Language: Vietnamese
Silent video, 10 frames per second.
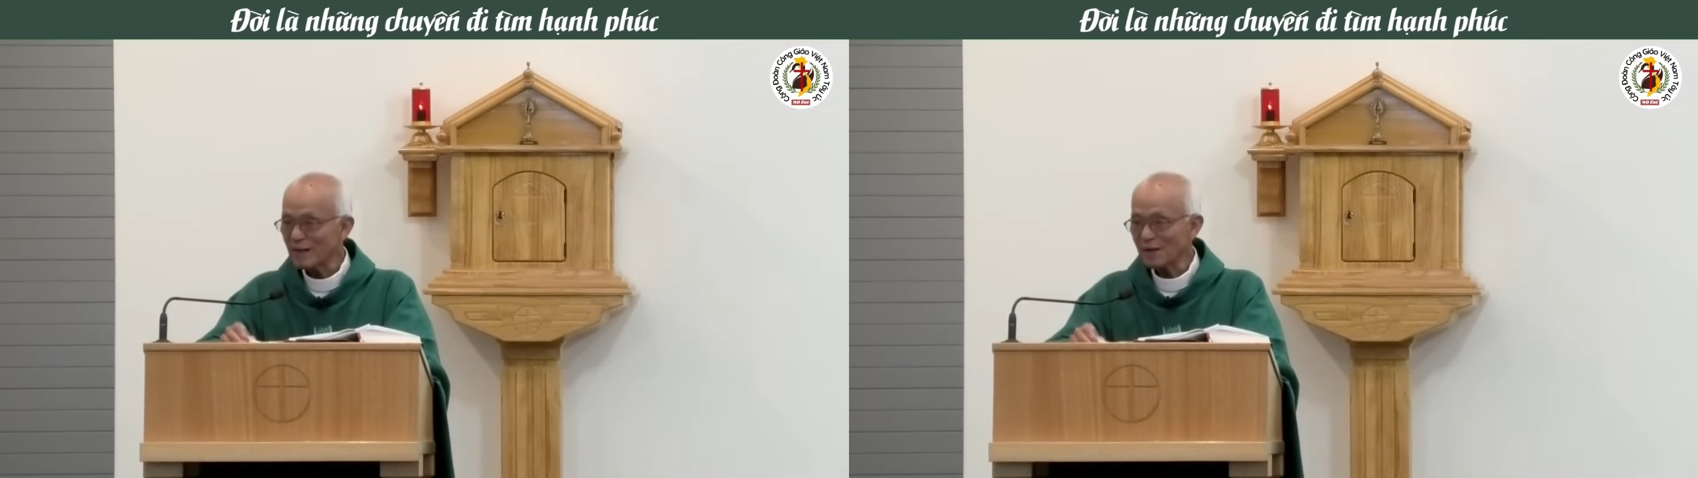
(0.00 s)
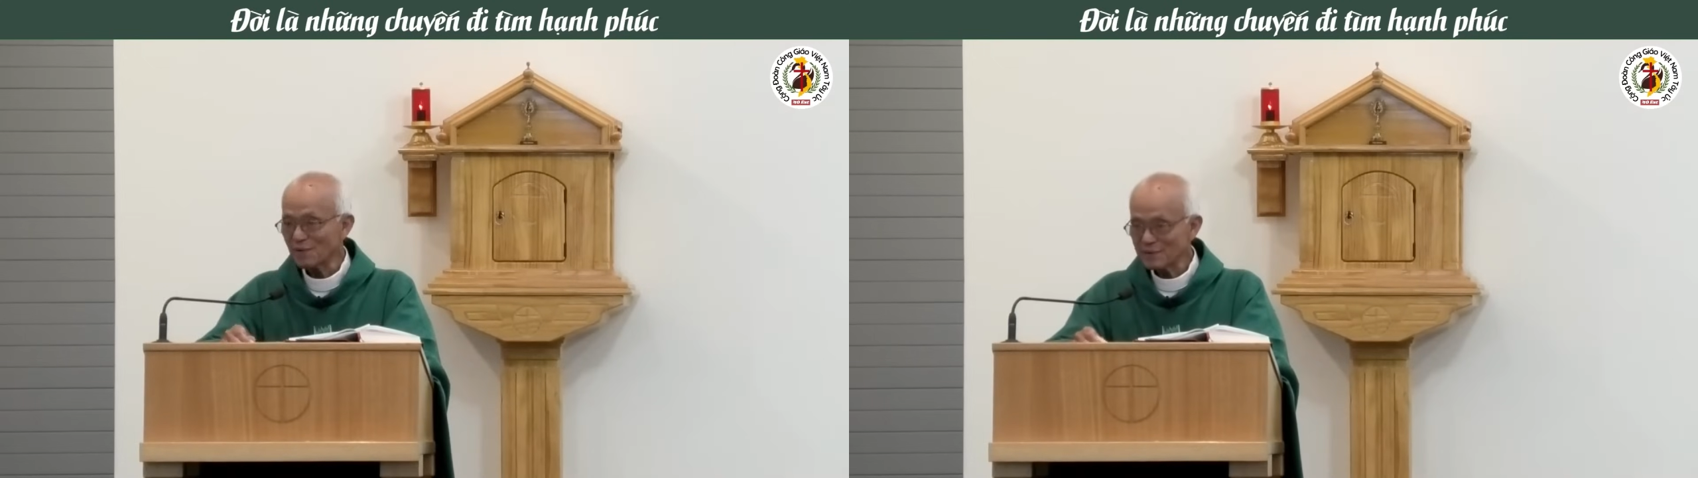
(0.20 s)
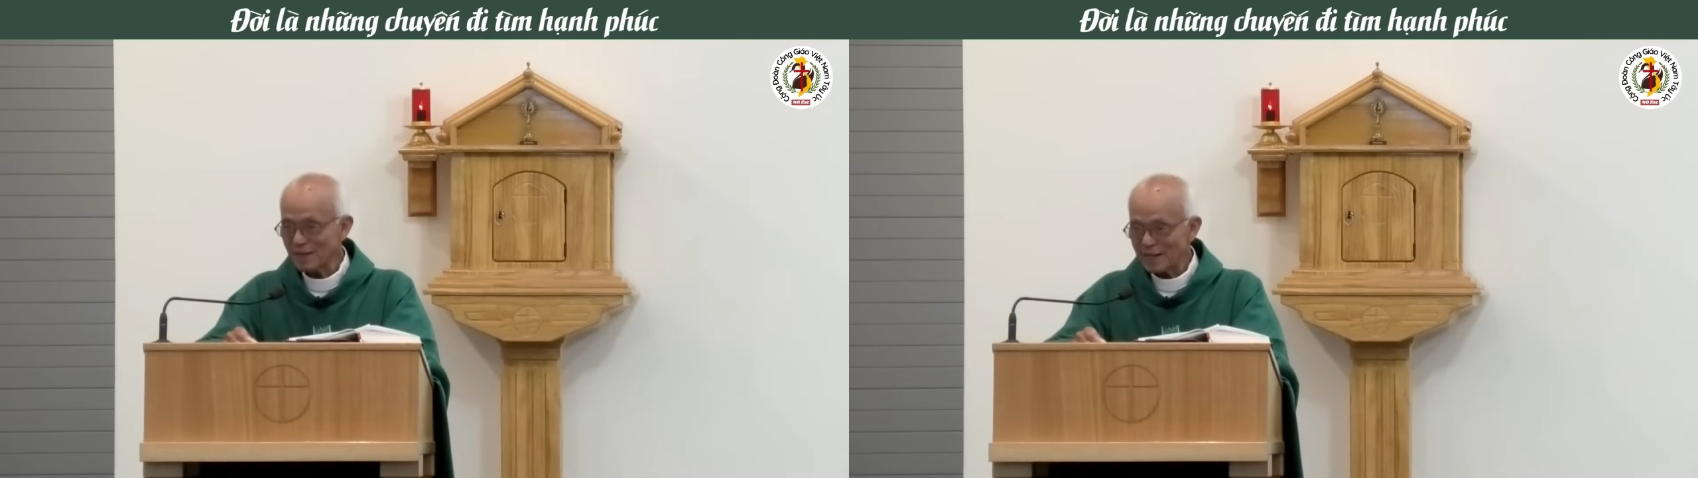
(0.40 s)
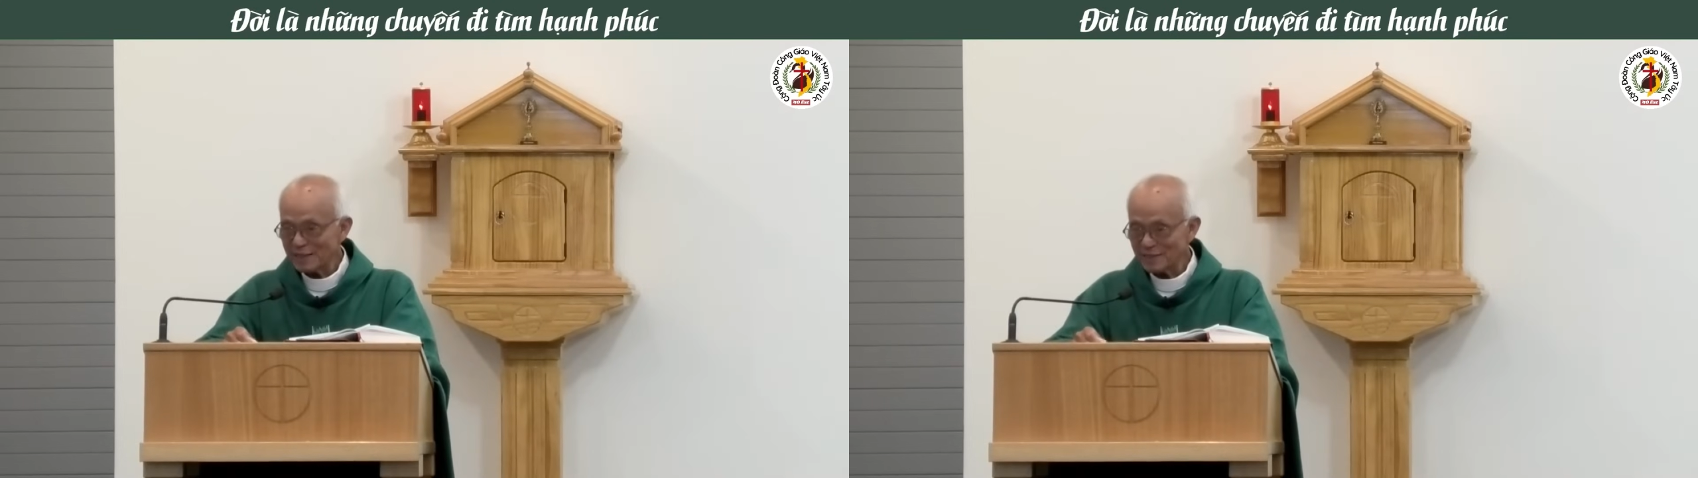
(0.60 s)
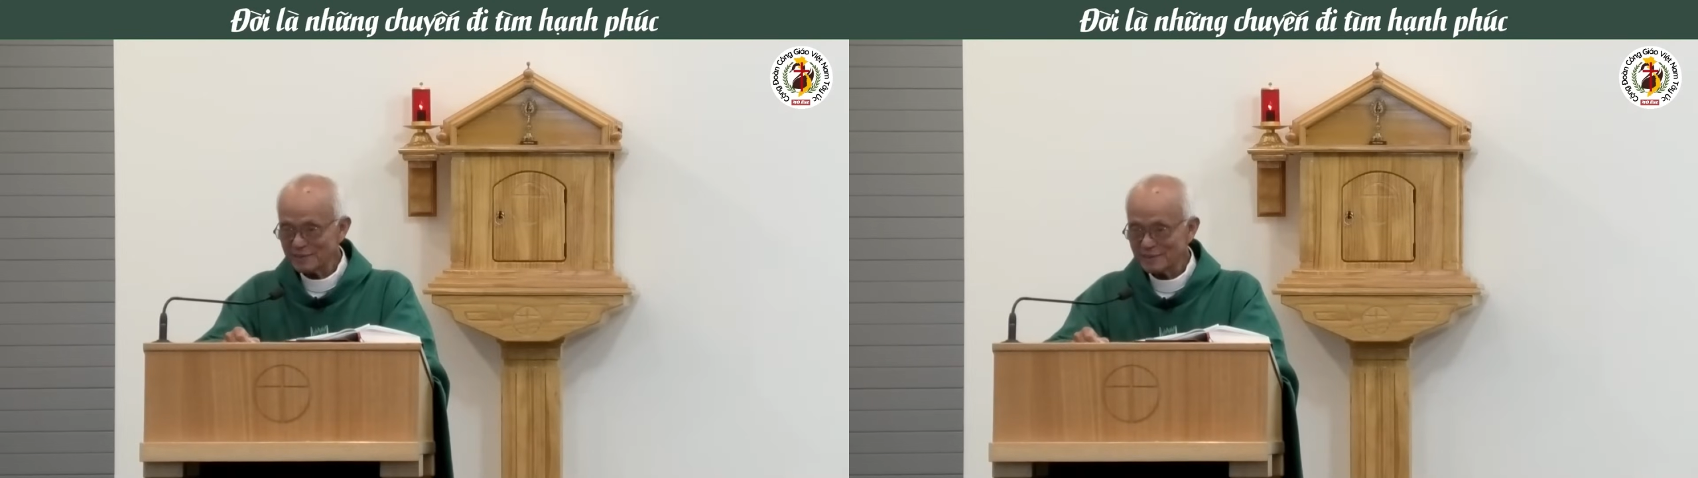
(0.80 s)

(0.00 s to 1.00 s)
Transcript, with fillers: Thằng con trai đó,